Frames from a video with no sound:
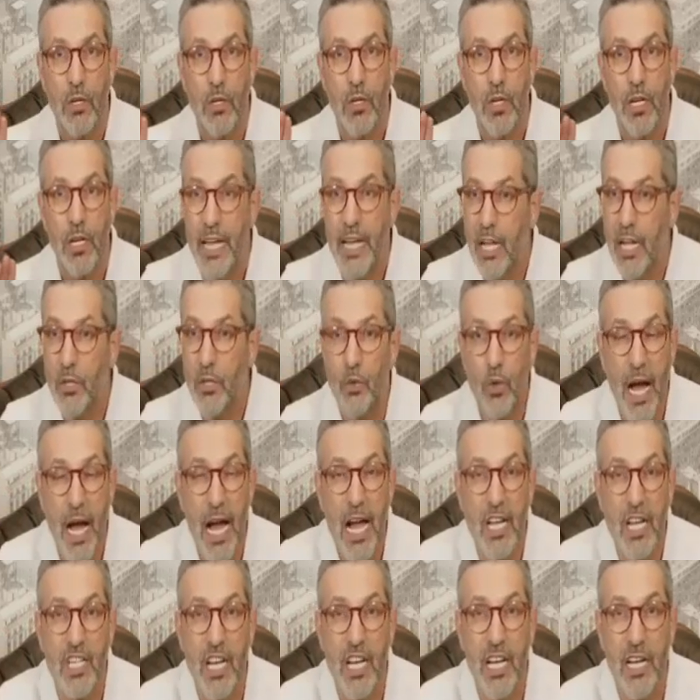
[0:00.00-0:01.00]
اللي عنده
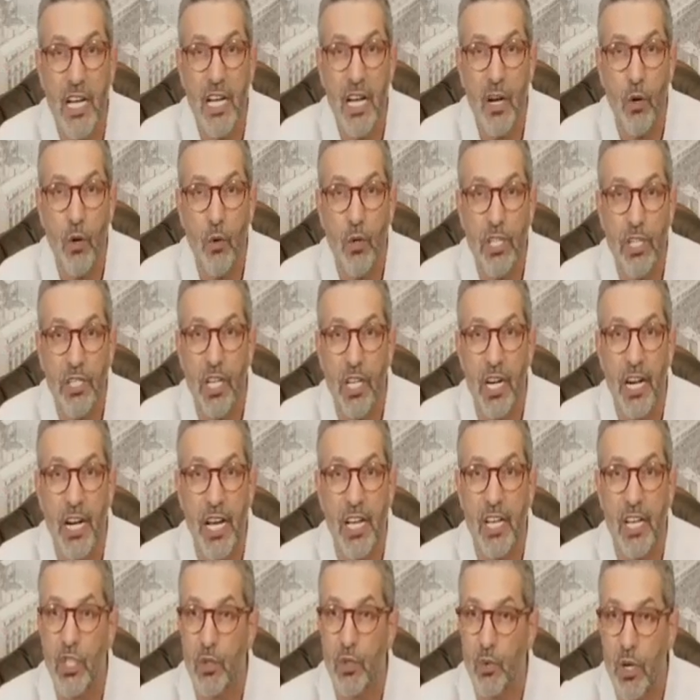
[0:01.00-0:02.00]
حاجة على وليد
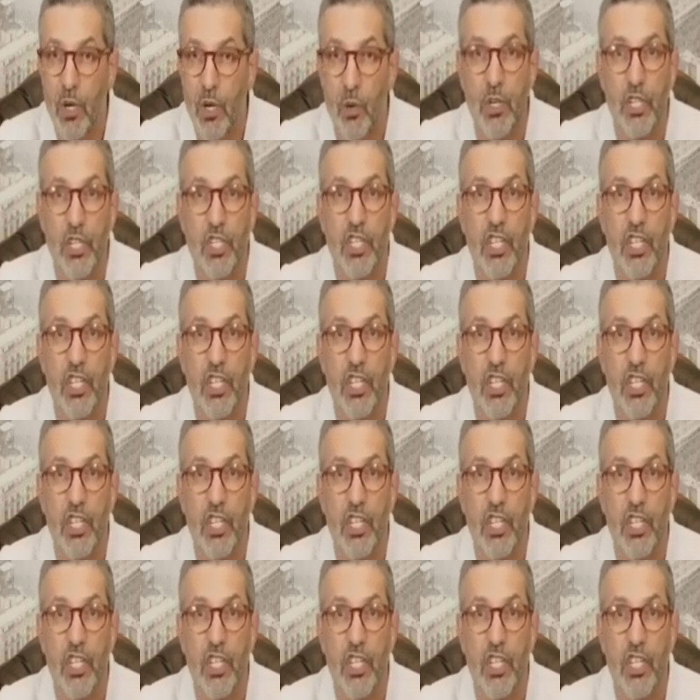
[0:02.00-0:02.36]
الرئيس ولا وليد